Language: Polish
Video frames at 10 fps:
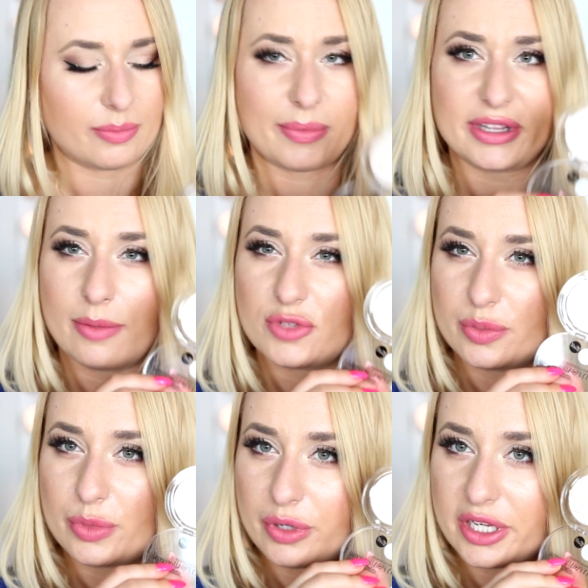Nie pamiętam,
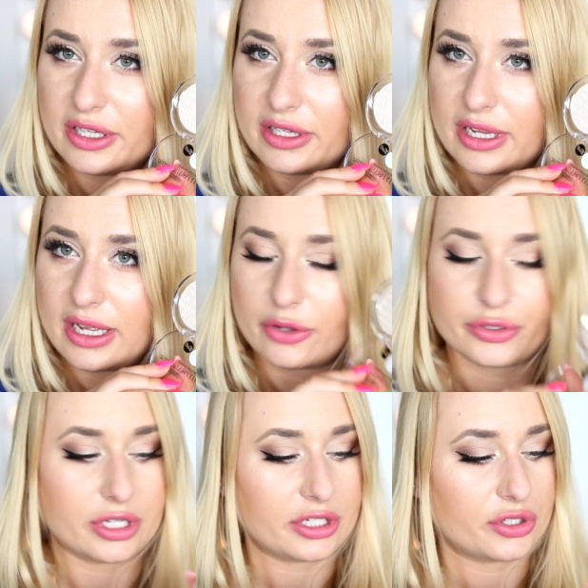czy były inne
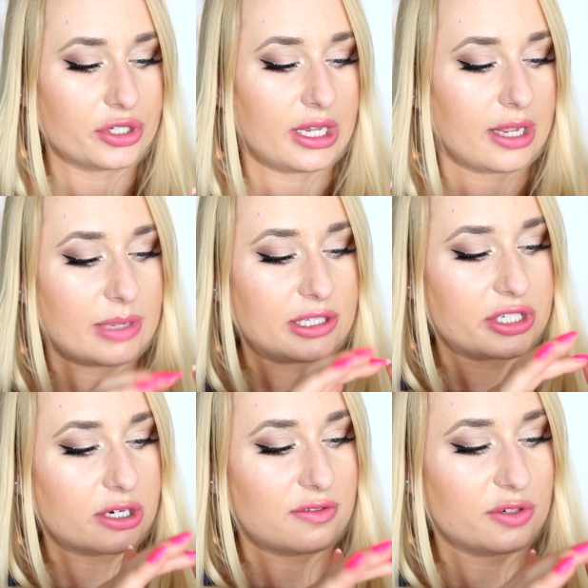odcienie, czy nie. Ma
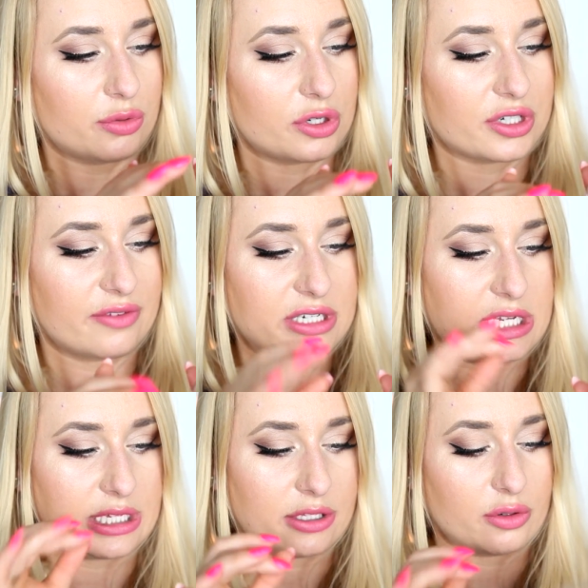też taką wydłoczkę,
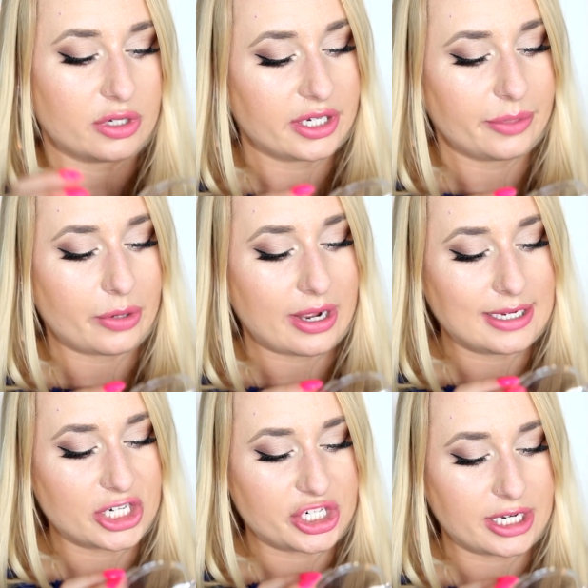właśnie tę, tą
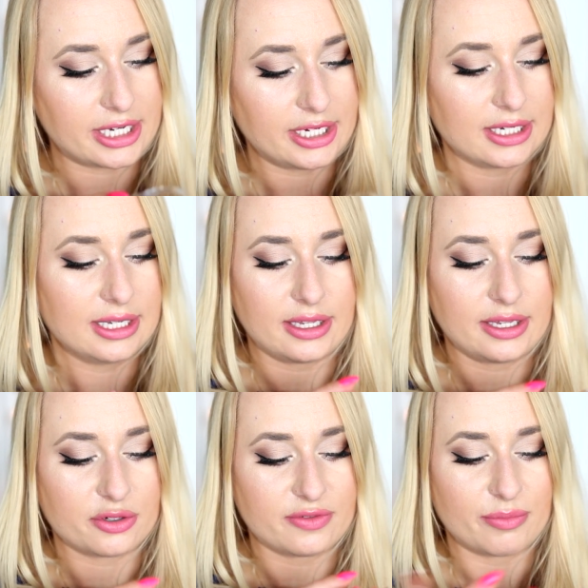hypoallergenic.
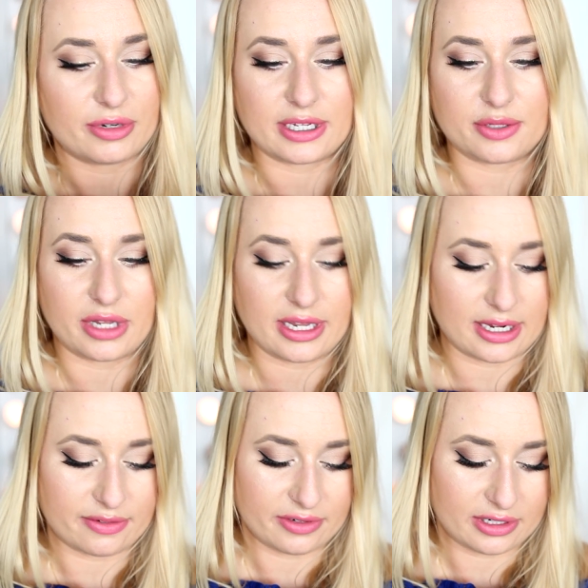I już Wam pokazuję,
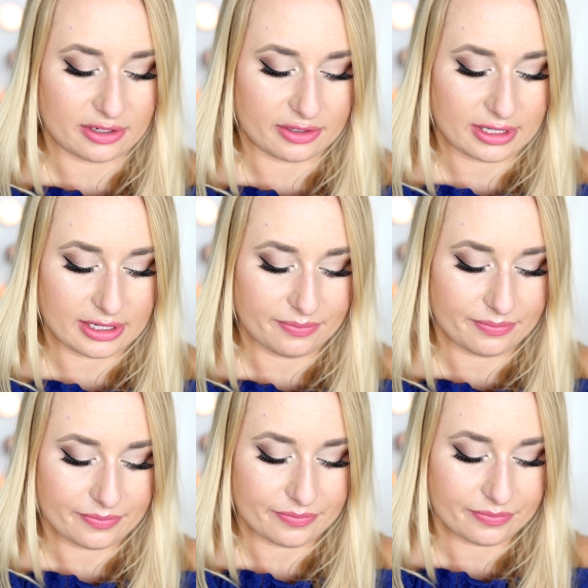jak wygląda.